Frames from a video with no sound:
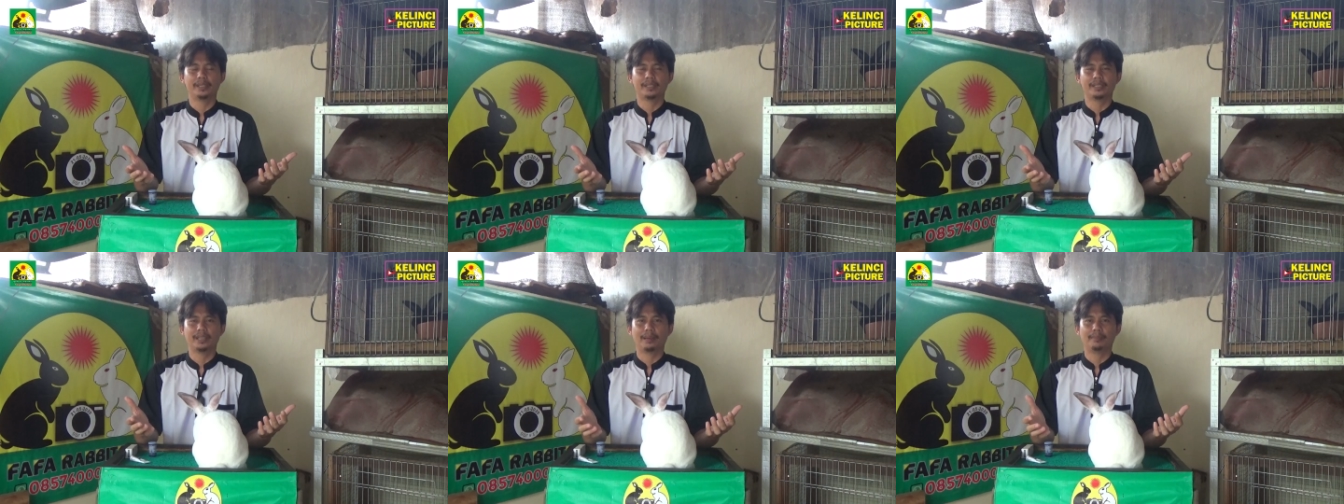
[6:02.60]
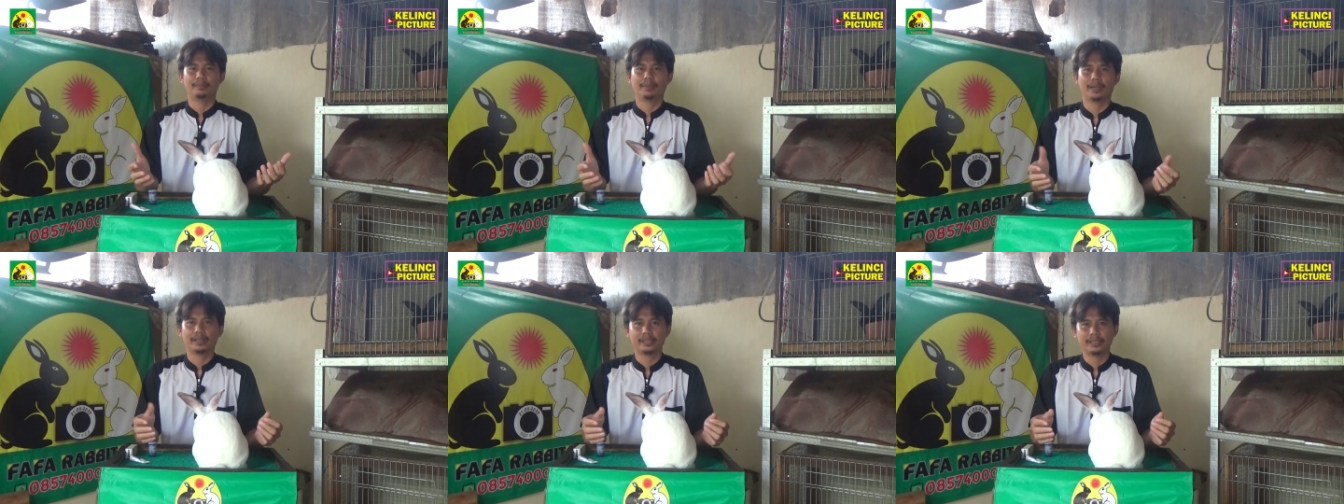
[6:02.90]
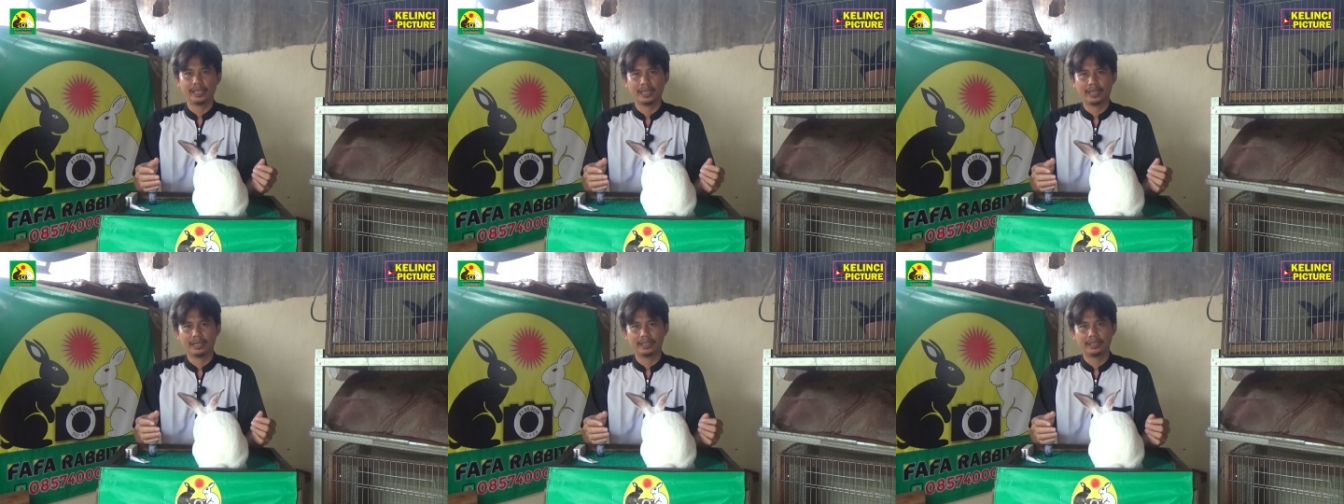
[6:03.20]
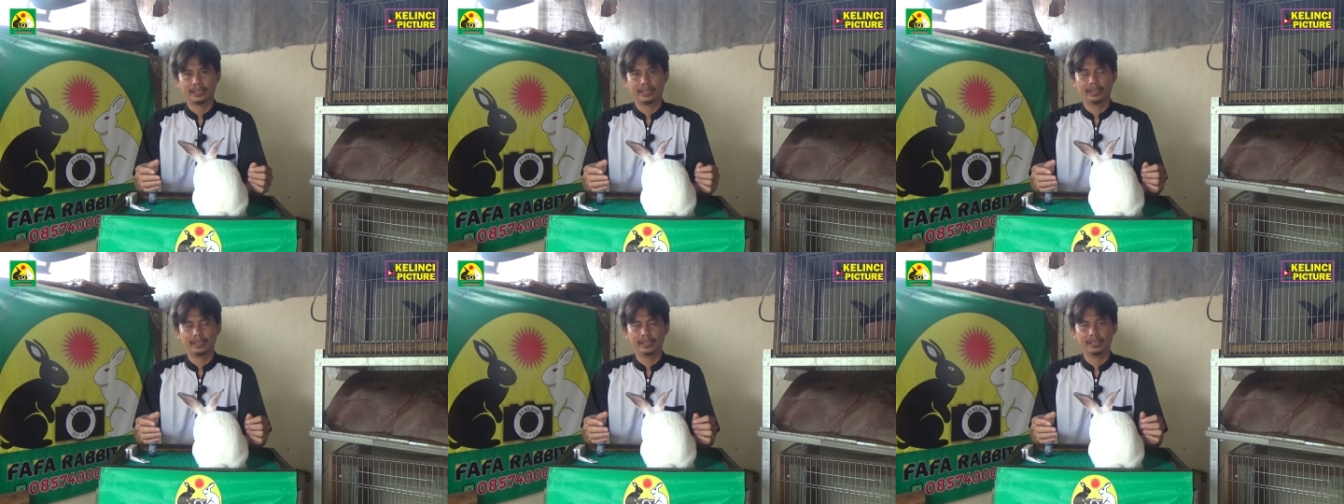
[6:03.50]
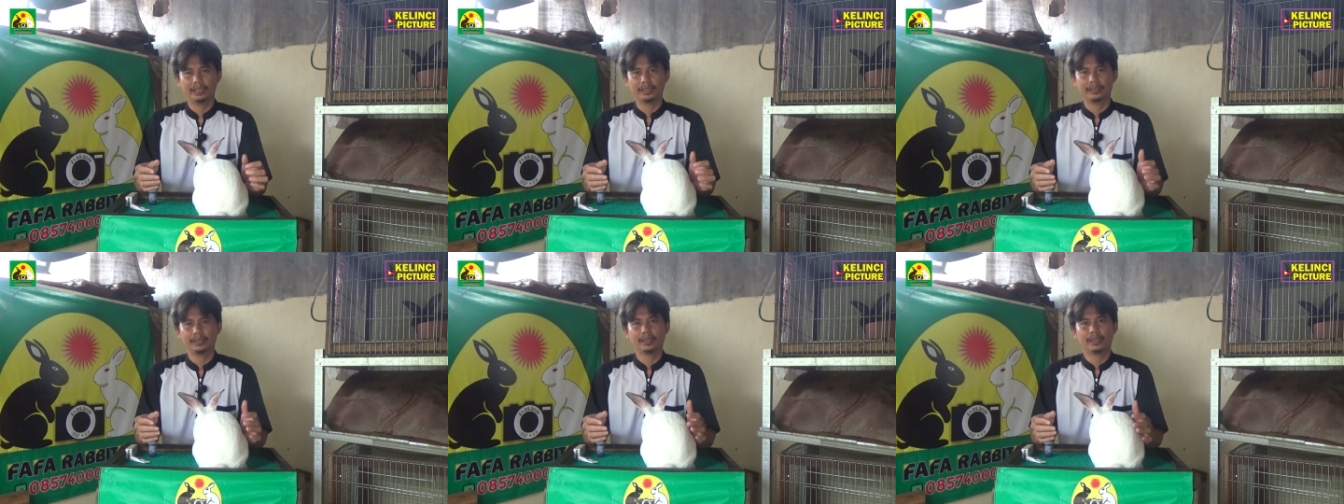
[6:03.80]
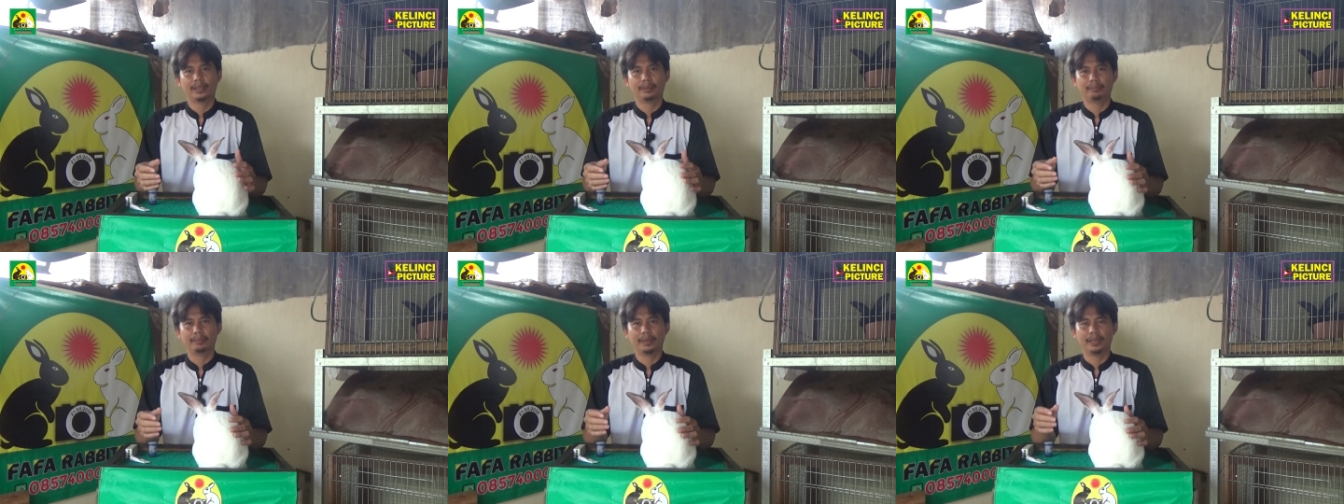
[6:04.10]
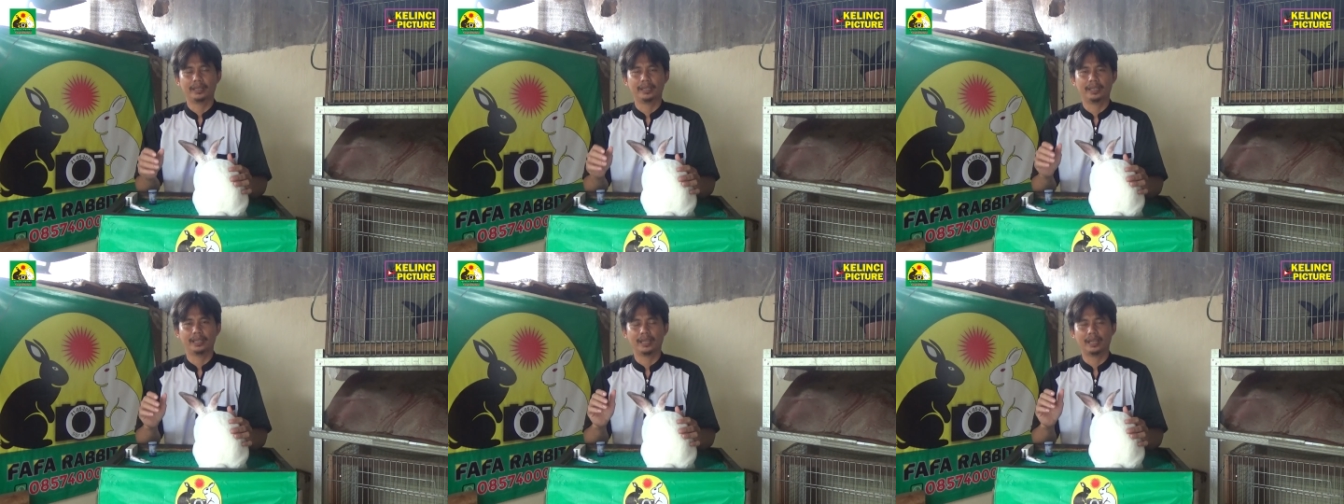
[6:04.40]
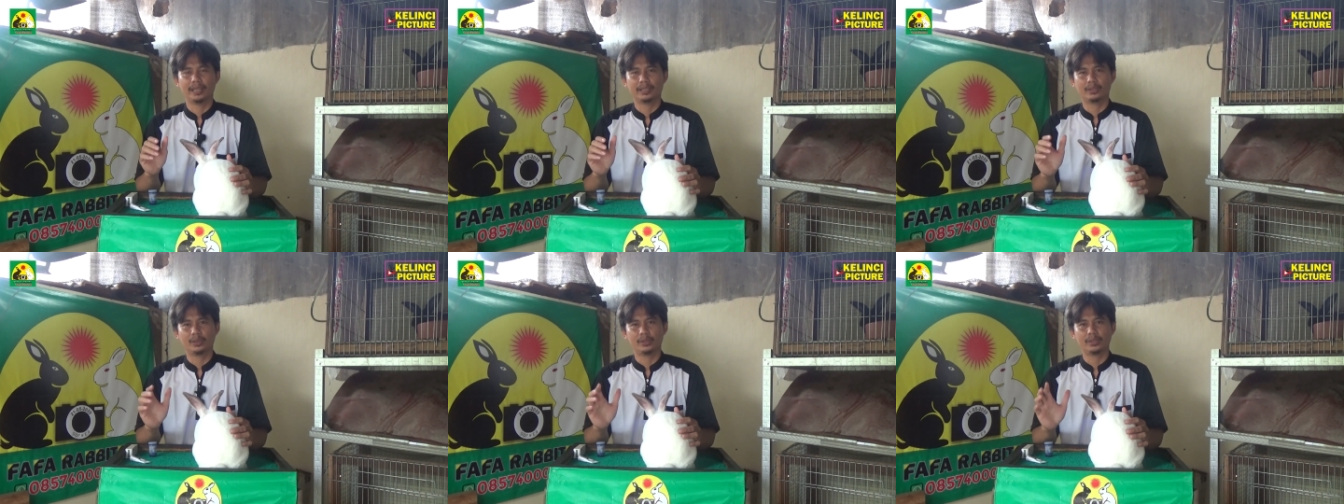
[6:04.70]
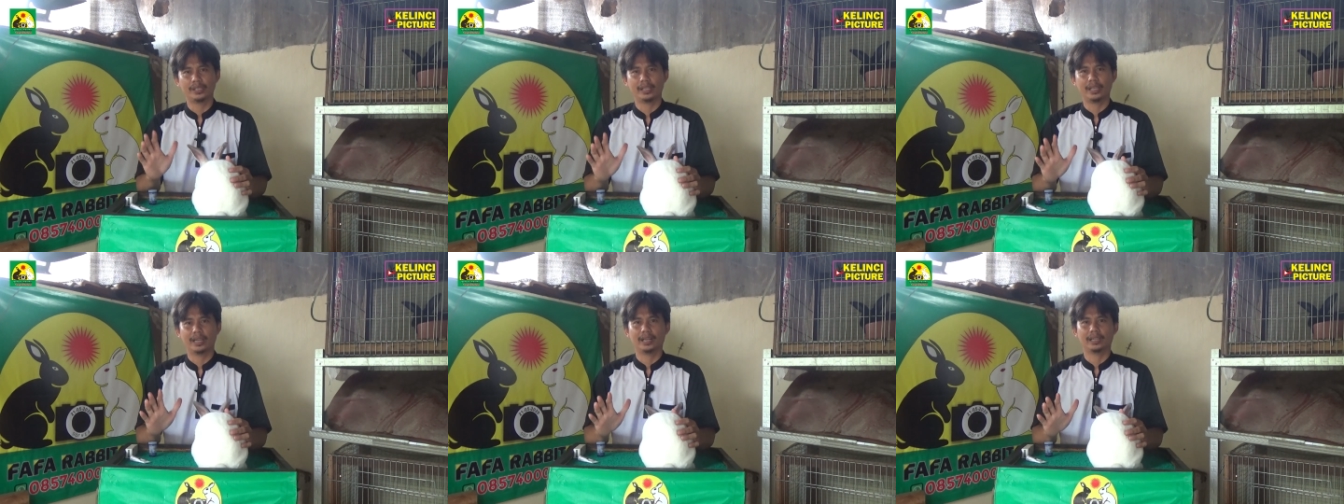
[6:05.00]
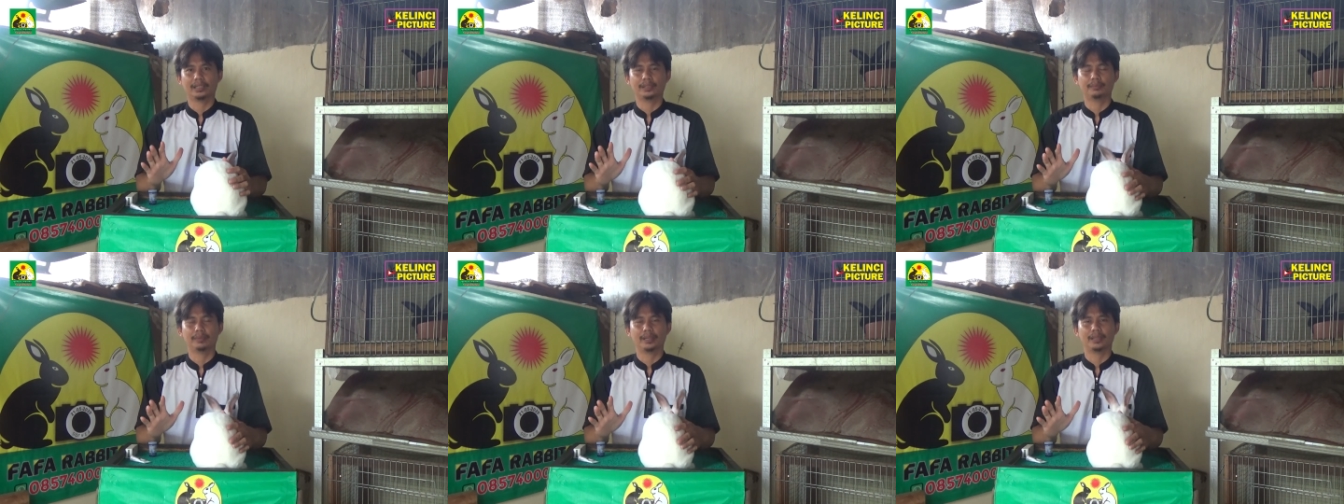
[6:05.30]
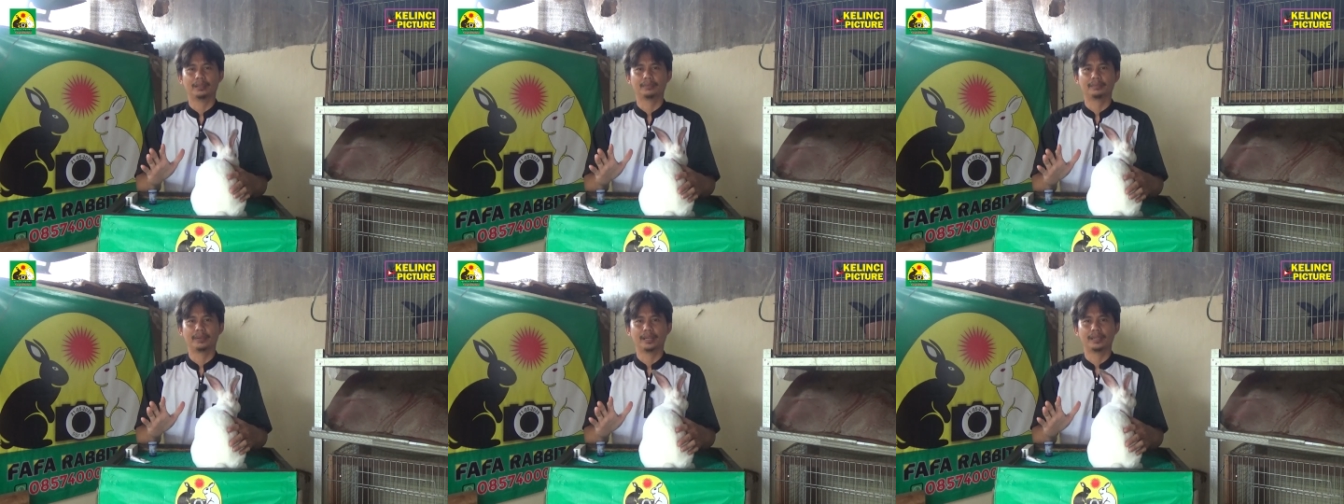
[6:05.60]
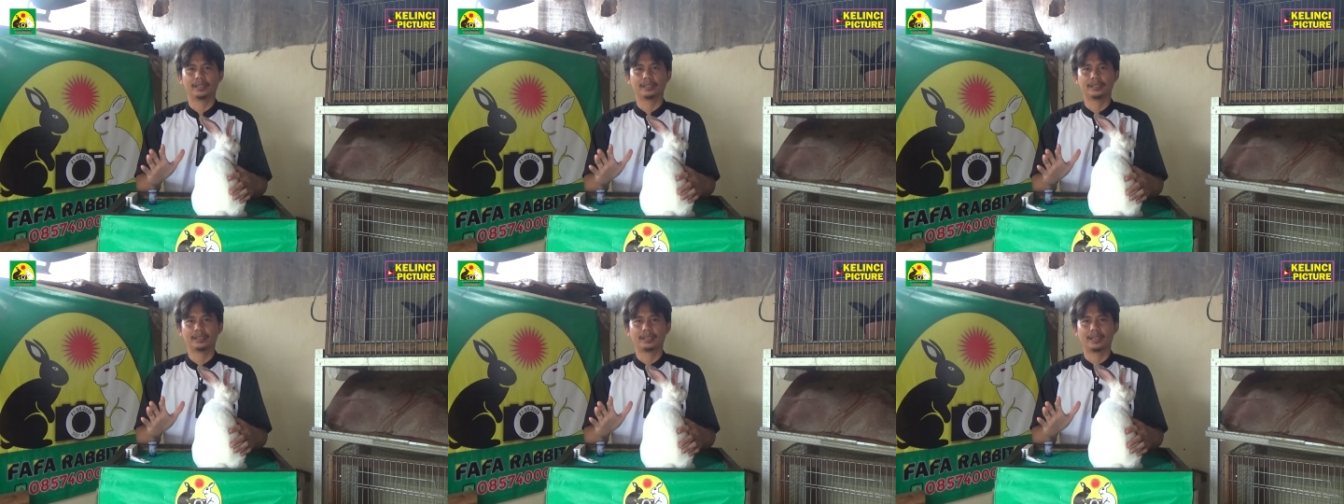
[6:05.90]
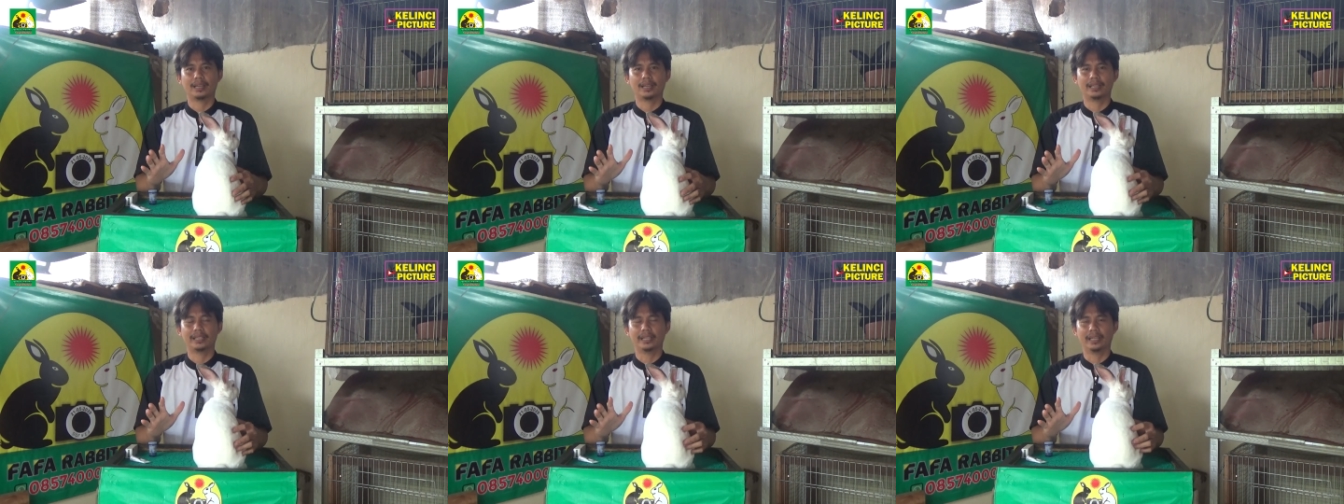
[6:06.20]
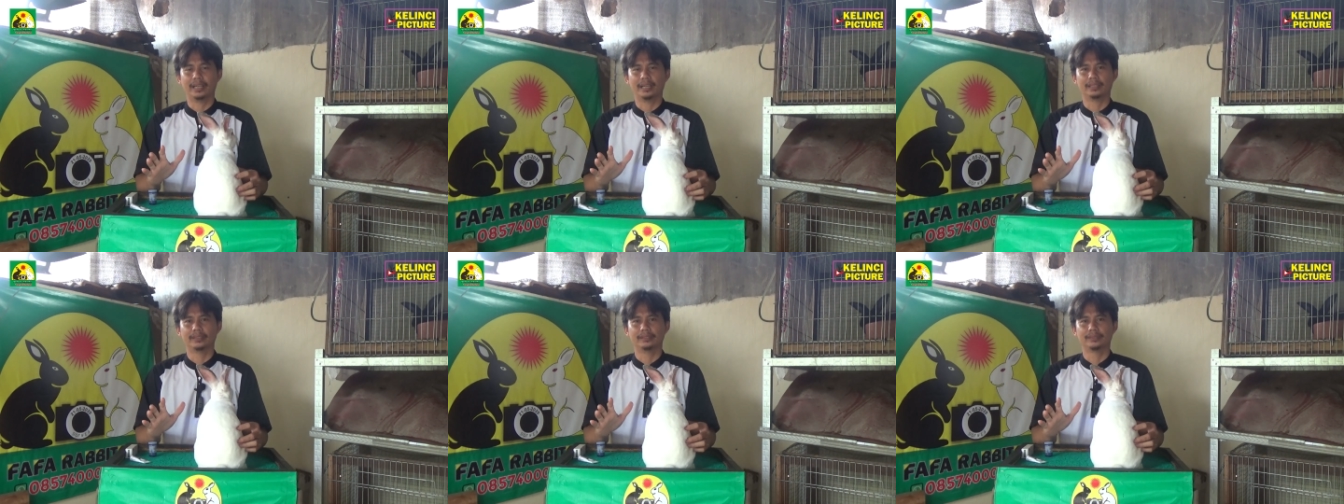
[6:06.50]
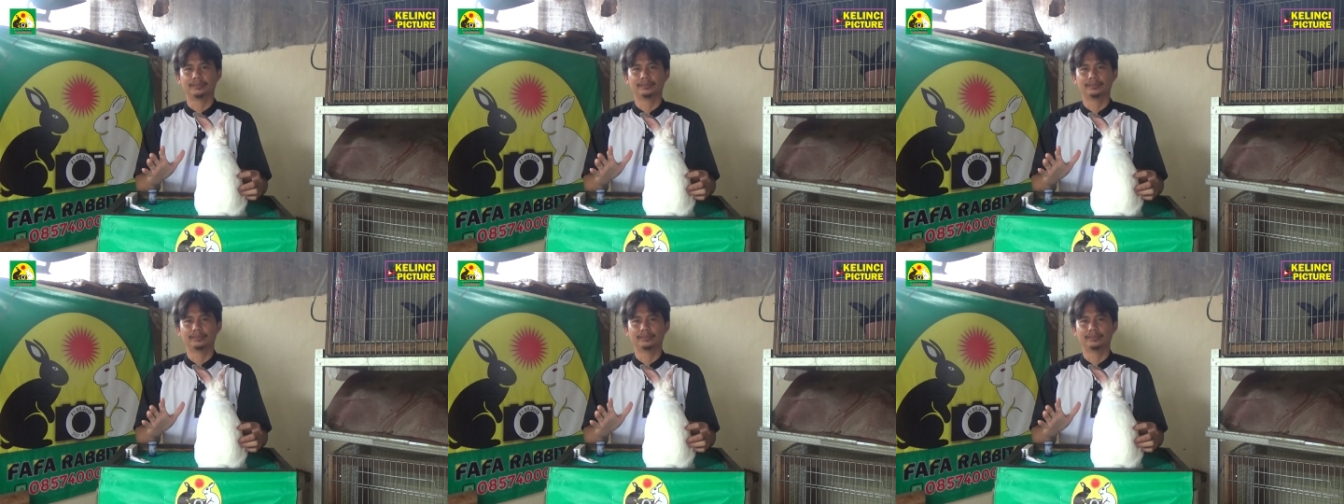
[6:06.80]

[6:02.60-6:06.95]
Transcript: bisa mengeser di media sosial teman-teman sekalian.